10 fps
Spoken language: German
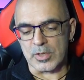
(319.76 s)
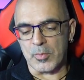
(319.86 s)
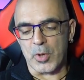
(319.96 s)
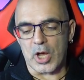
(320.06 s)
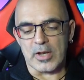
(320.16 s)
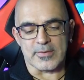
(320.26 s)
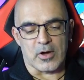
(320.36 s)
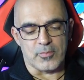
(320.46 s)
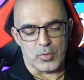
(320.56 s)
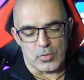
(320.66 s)
Und ich habe immer noch alles
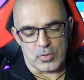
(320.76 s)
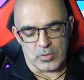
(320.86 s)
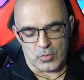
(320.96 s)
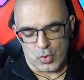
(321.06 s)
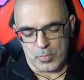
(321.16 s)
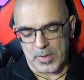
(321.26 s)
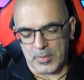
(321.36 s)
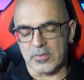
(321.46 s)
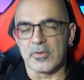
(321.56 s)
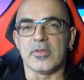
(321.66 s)
aufgehoben,
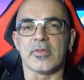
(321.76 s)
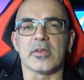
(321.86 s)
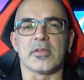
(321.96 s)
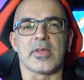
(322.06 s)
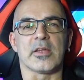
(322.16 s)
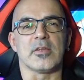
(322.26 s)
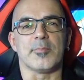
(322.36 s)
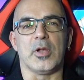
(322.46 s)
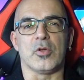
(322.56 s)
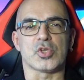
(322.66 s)
aber ich will die Sachen jetzt
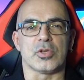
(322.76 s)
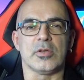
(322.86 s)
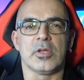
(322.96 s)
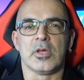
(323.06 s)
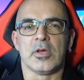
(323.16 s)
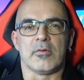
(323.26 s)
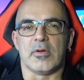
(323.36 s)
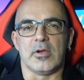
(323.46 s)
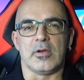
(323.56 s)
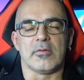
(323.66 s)
endlich mal löschen.
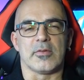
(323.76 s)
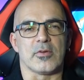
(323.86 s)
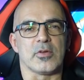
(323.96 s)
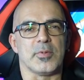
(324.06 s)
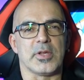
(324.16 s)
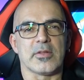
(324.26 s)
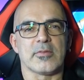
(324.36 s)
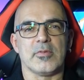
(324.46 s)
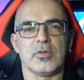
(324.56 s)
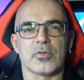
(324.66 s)
Weil was soll ich mit den
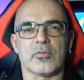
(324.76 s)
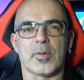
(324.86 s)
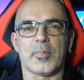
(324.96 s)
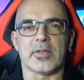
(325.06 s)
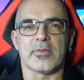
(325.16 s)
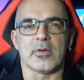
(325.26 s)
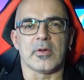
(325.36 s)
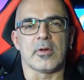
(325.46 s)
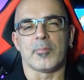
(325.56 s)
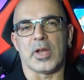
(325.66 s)
ganzen Videos auf der
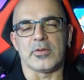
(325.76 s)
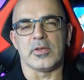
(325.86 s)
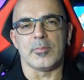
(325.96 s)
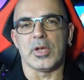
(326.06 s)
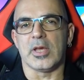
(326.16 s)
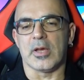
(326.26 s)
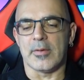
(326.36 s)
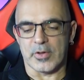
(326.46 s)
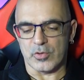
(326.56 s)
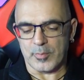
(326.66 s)
Platte, Platte die belegen
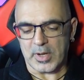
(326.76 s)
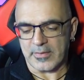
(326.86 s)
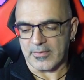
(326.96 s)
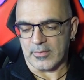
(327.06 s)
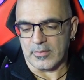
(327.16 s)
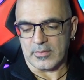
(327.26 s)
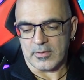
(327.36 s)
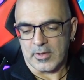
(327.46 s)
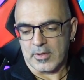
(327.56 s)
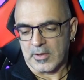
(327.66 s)
einfach nur Platz
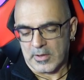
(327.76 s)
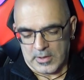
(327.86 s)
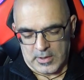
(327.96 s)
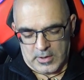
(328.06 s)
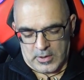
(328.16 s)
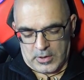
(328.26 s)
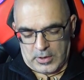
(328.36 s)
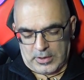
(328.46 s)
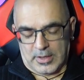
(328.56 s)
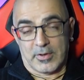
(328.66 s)
und
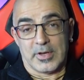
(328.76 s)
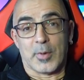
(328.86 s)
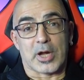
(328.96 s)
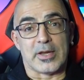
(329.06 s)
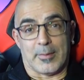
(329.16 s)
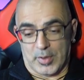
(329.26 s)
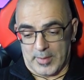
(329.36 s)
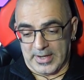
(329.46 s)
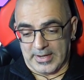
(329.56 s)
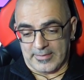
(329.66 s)
der wird immer
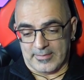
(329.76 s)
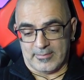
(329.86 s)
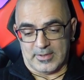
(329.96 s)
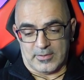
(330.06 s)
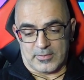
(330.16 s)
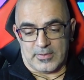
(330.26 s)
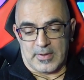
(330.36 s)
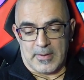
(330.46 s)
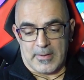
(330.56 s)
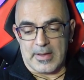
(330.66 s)
knapper bei den ganzen Videos.
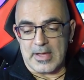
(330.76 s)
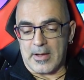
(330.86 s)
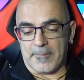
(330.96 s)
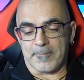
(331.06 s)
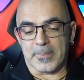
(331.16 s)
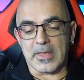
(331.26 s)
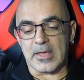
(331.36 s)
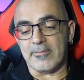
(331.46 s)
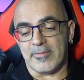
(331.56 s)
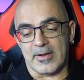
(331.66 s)
Naja,
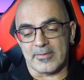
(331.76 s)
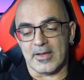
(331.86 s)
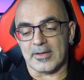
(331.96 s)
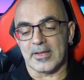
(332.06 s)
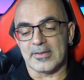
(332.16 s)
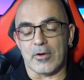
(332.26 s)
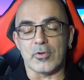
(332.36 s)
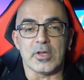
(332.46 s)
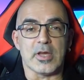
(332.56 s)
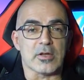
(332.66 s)
jedenfalls nach der
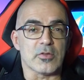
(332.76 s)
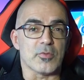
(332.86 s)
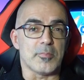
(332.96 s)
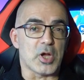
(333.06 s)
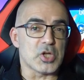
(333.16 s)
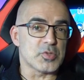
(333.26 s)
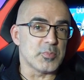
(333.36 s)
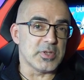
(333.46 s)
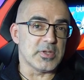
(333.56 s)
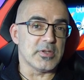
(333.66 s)
Daunenjacke zum
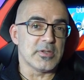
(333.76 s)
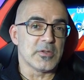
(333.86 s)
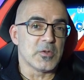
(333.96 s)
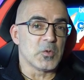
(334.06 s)
Beispiel